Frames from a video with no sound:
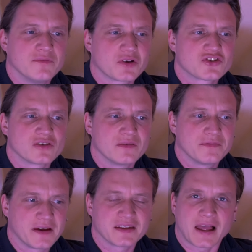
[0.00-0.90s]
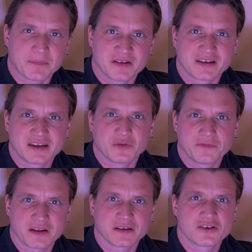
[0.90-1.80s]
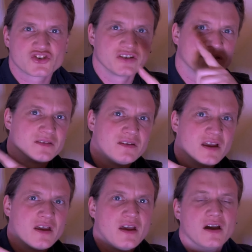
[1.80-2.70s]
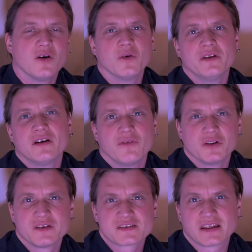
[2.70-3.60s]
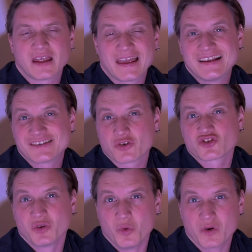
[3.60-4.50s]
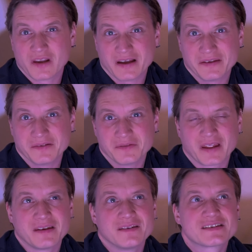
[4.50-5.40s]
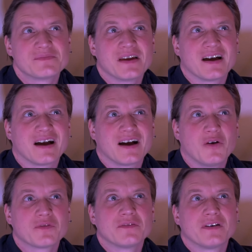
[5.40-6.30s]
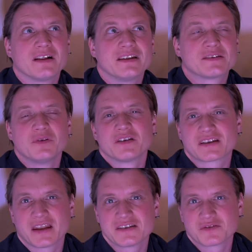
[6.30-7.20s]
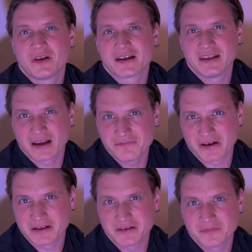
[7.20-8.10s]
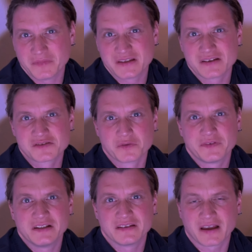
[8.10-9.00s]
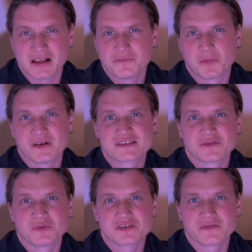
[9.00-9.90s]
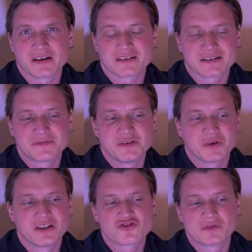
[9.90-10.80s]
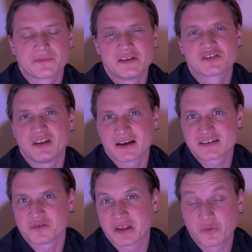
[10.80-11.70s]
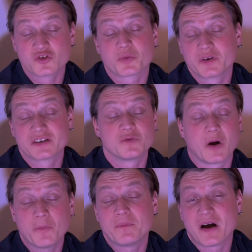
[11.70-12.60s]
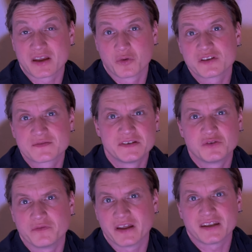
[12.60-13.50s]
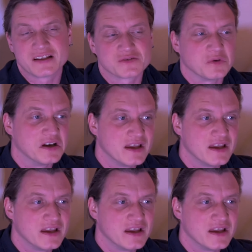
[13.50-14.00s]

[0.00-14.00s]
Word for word: wirklich schon fertig abgedreht und fertig geschnitten und wollte es dann eigentlich auch schon hochladen. Und dann ist mir aufgefallen, ich will euch gar nicht so lange langweilen mit so viel Detailinformationen und so weiter. Das Video ging ja schon wieder viel zu lang. Es sollte ursprünglich überhaupt mal ein Kurzvideo werden, also